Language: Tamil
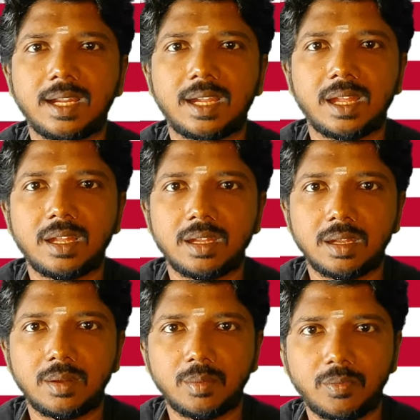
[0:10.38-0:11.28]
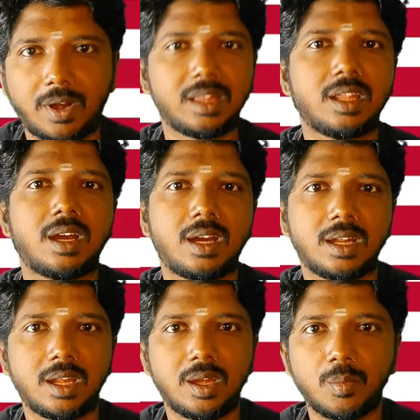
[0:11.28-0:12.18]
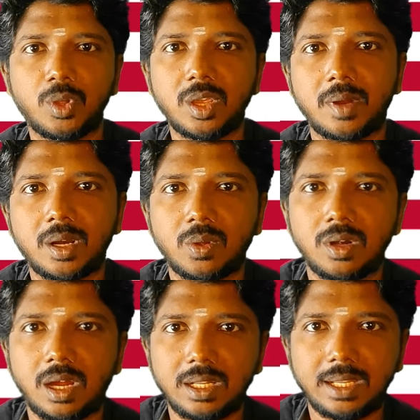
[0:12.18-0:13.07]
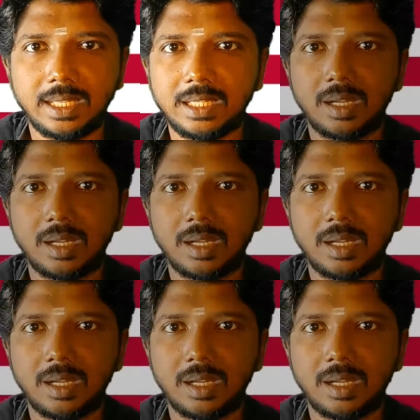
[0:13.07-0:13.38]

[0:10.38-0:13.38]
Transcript: இருக்க வளர்ந்த நாடுகளில் முக்கியமான ஒரு நாடு எது